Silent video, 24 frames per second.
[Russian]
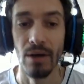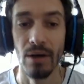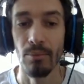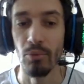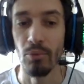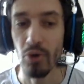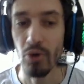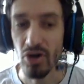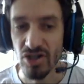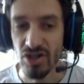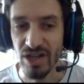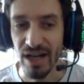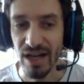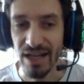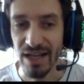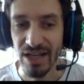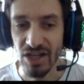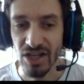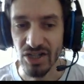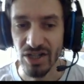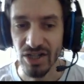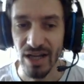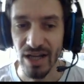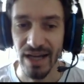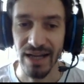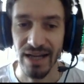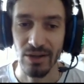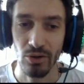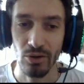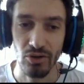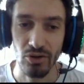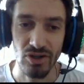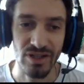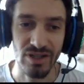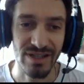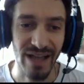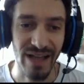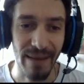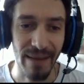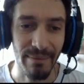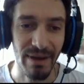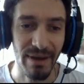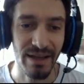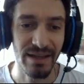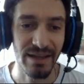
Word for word: Можно, конечно, то же самое